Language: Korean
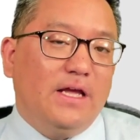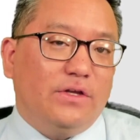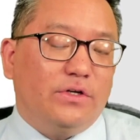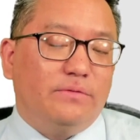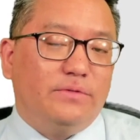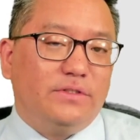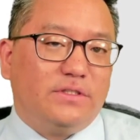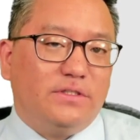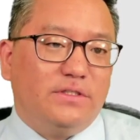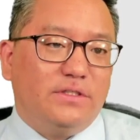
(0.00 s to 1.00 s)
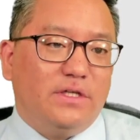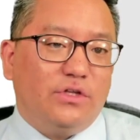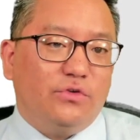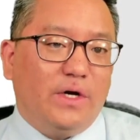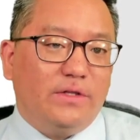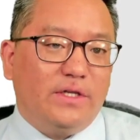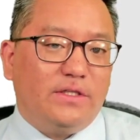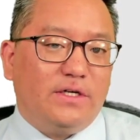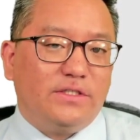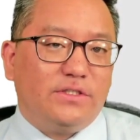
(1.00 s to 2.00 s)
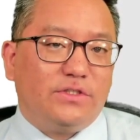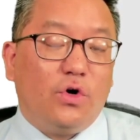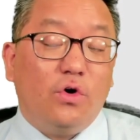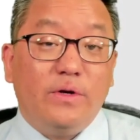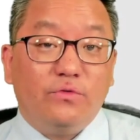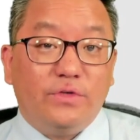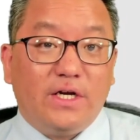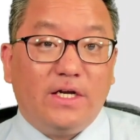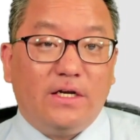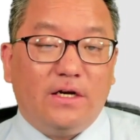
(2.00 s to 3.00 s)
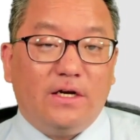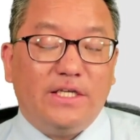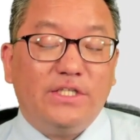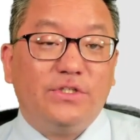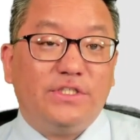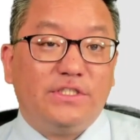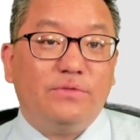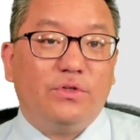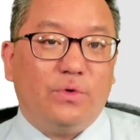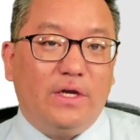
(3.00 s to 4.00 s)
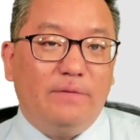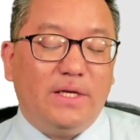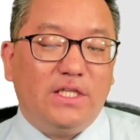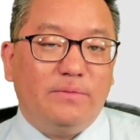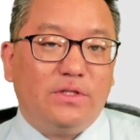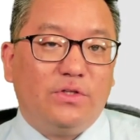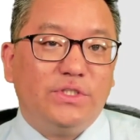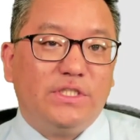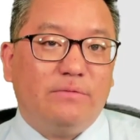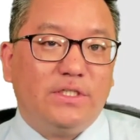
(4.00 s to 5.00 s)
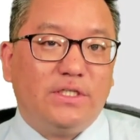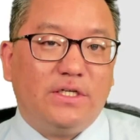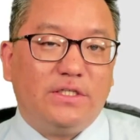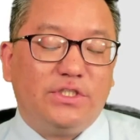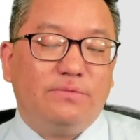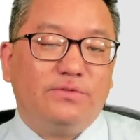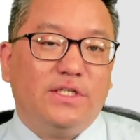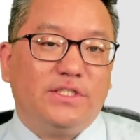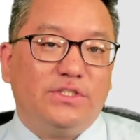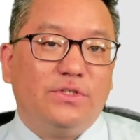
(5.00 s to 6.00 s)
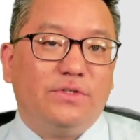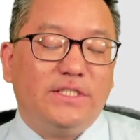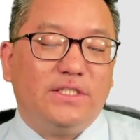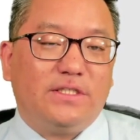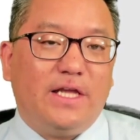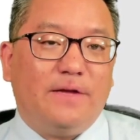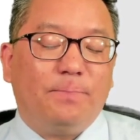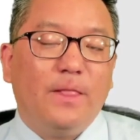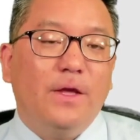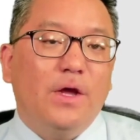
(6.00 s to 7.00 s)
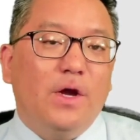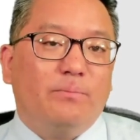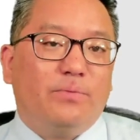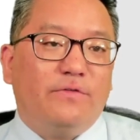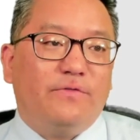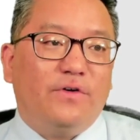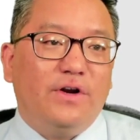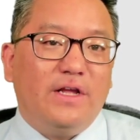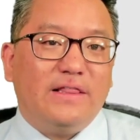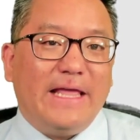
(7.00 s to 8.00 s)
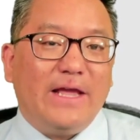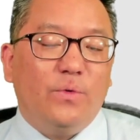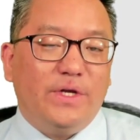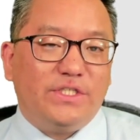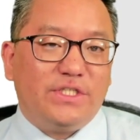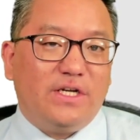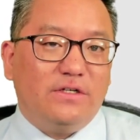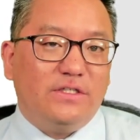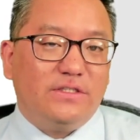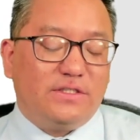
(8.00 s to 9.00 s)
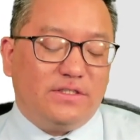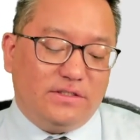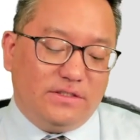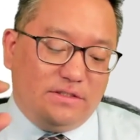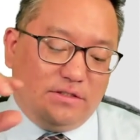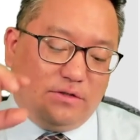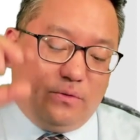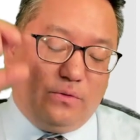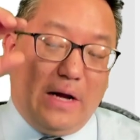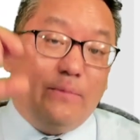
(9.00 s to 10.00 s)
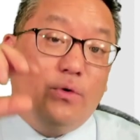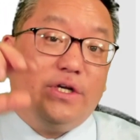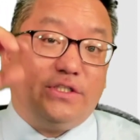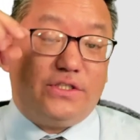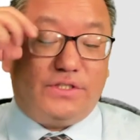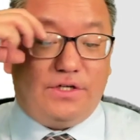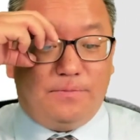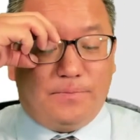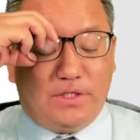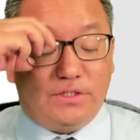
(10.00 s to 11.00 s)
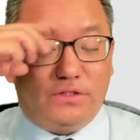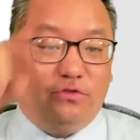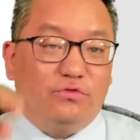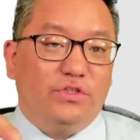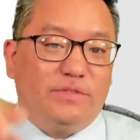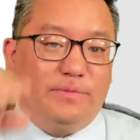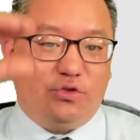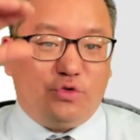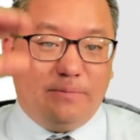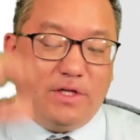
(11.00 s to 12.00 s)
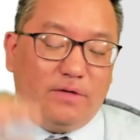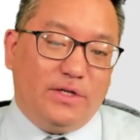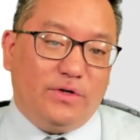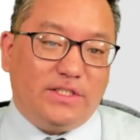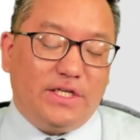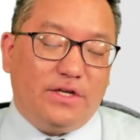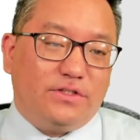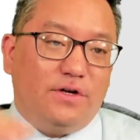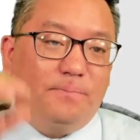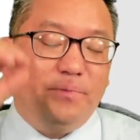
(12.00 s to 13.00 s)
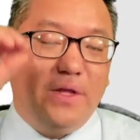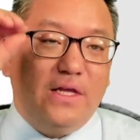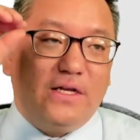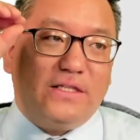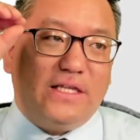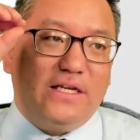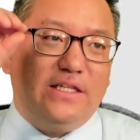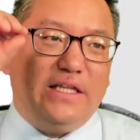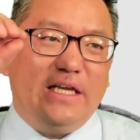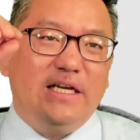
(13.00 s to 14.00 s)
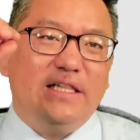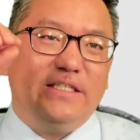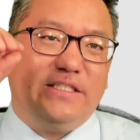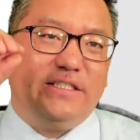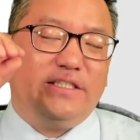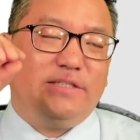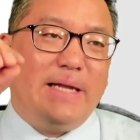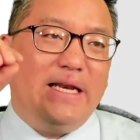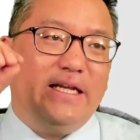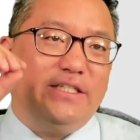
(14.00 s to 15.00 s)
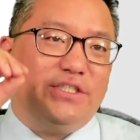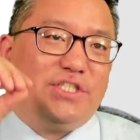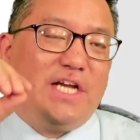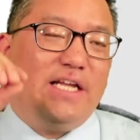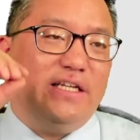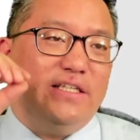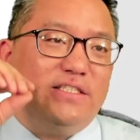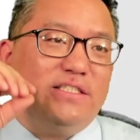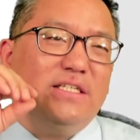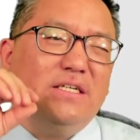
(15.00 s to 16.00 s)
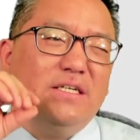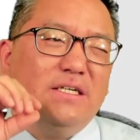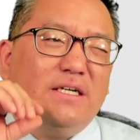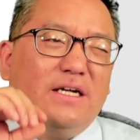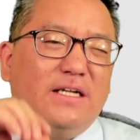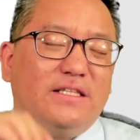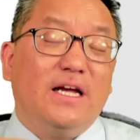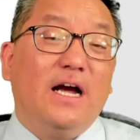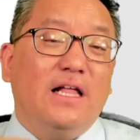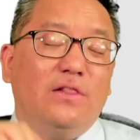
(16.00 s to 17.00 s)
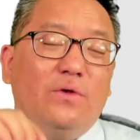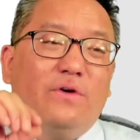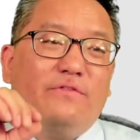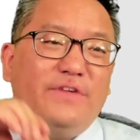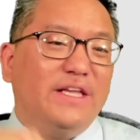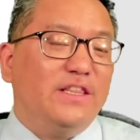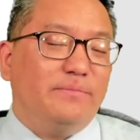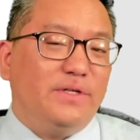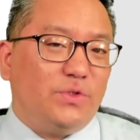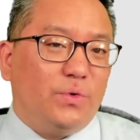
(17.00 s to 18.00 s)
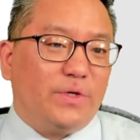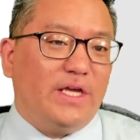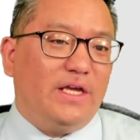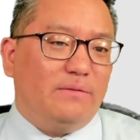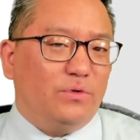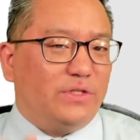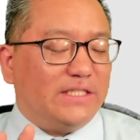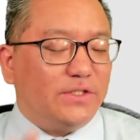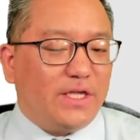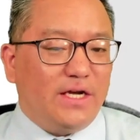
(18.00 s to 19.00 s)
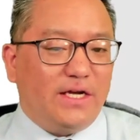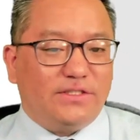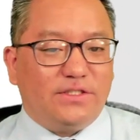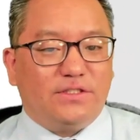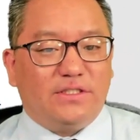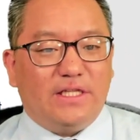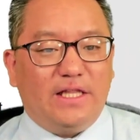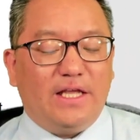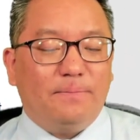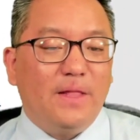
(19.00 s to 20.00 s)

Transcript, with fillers: 여러분 그 UI 온라인 들어가서 처음에 우리가 2020년도에 팬데믹 터지자마자 실업수당 신청을 했을 때 preferred language라는 그 과목이 있었어요. 그래서 그걸 누르시면 드롭다운 메뉴가 생겨서 그때는 English, Spanish, Chinese 아, 타갈록, 비엔나믹 이렇게 뭐 다섯 개인가 있었을 텐데